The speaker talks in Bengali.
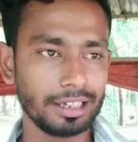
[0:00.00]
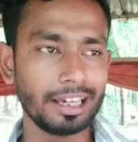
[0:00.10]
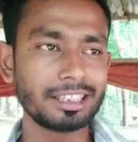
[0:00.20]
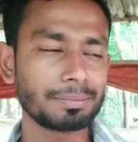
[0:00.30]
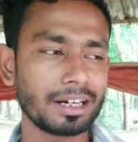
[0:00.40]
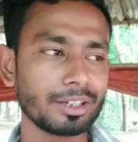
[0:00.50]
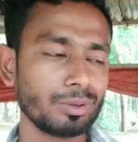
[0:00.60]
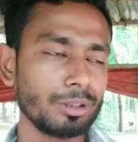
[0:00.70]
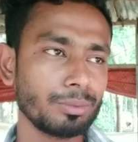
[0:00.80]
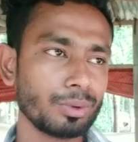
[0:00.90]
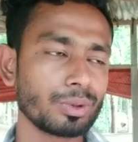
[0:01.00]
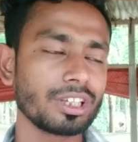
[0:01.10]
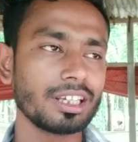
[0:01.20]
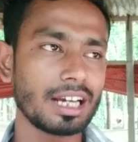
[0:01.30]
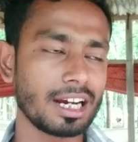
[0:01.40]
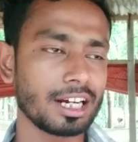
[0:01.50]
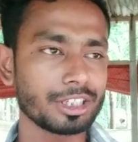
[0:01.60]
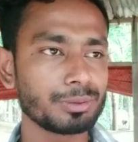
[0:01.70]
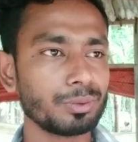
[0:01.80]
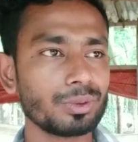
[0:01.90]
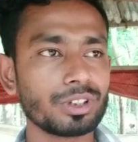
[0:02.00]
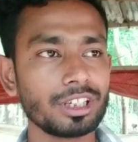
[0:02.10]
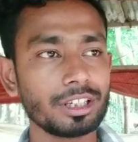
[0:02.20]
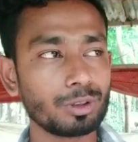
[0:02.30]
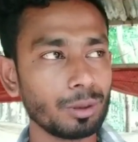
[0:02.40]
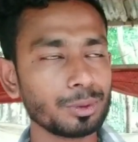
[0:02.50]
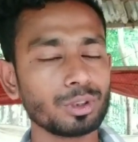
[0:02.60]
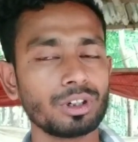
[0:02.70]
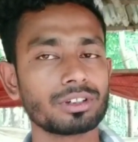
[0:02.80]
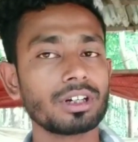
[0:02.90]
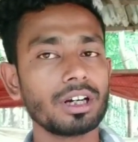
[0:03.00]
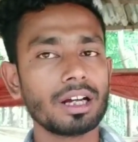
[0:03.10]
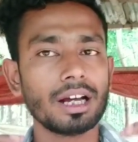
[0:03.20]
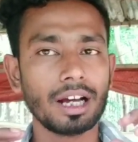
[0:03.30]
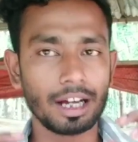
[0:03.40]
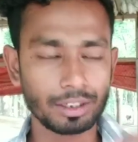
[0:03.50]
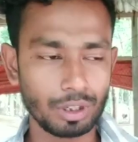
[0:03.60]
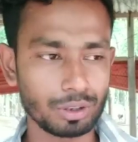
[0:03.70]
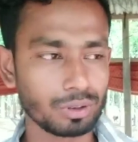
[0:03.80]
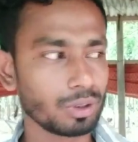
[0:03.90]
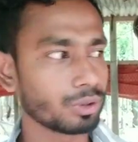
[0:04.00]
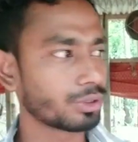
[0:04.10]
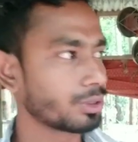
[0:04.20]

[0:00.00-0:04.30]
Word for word: এই যে প্রাণীগুলি মুরগি হাঁস মুরগি কবুতর খরগোশ